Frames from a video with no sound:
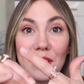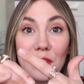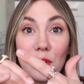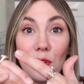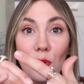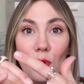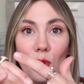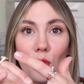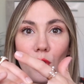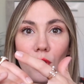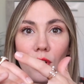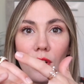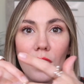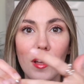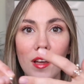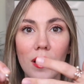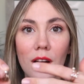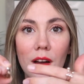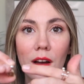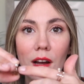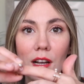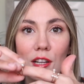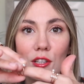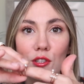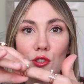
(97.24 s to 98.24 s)
одно
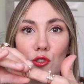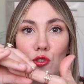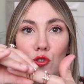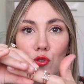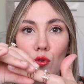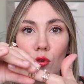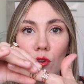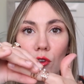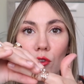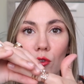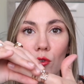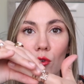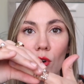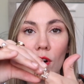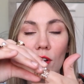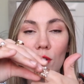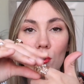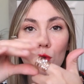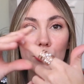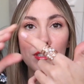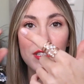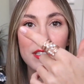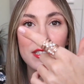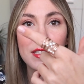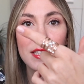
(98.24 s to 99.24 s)
кольцо. Но
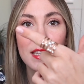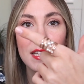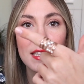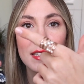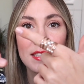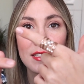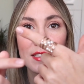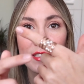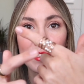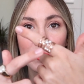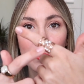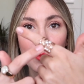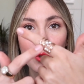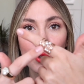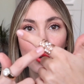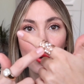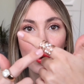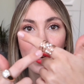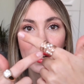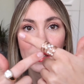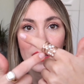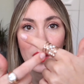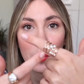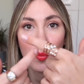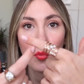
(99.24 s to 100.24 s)
оно состоит из
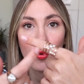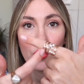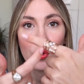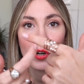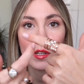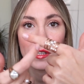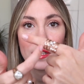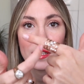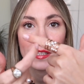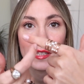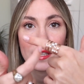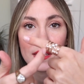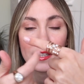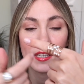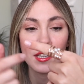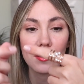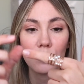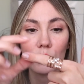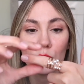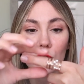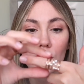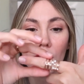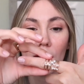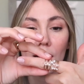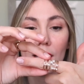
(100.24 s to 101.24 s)
много наборных
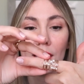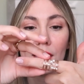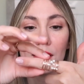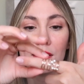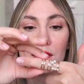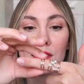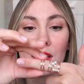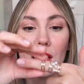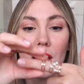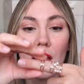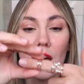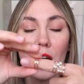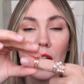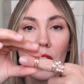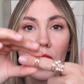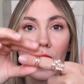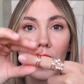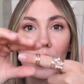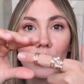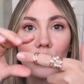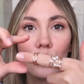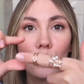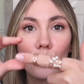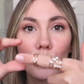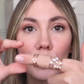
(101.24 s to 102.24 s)
таких вот колец.
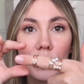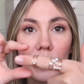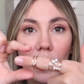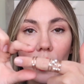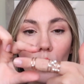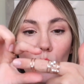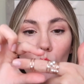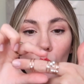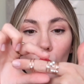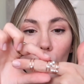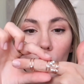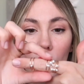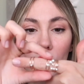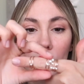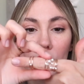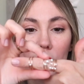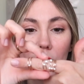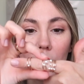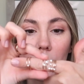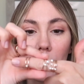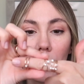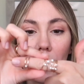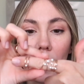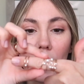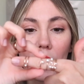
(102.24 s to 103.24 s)
Одно такое,
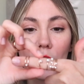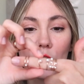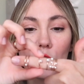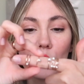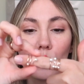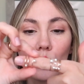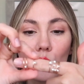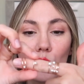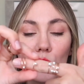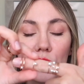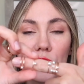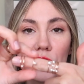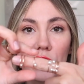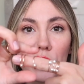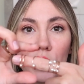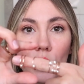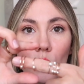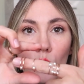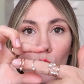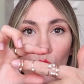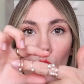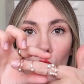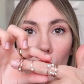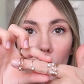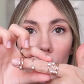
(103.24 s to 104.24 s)
там, одно
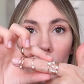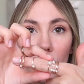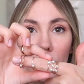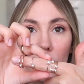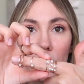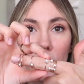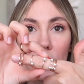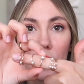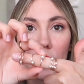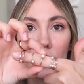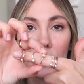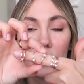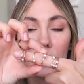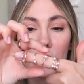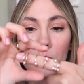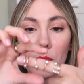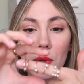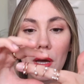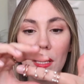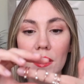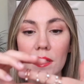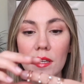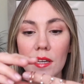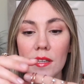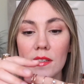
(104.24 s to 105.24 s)
секое, третье,
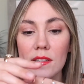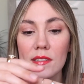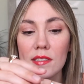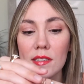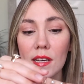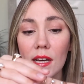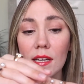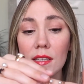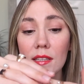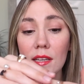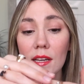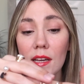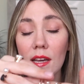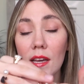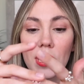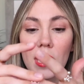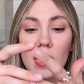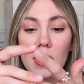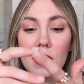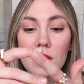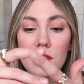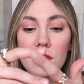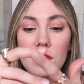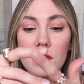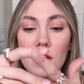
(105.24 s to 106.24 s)
пятое, десятое.
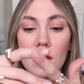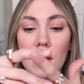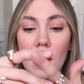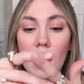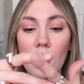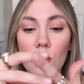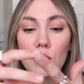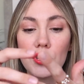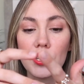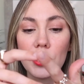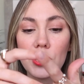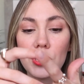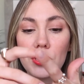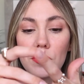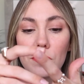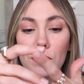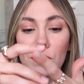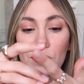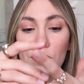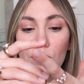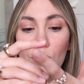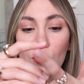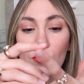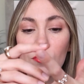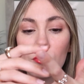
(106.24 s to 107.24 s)
Я разделяю чаще
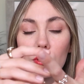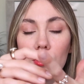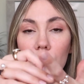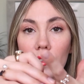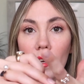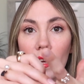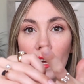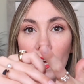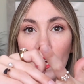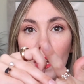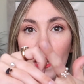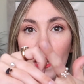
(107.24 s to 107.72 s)
всего вот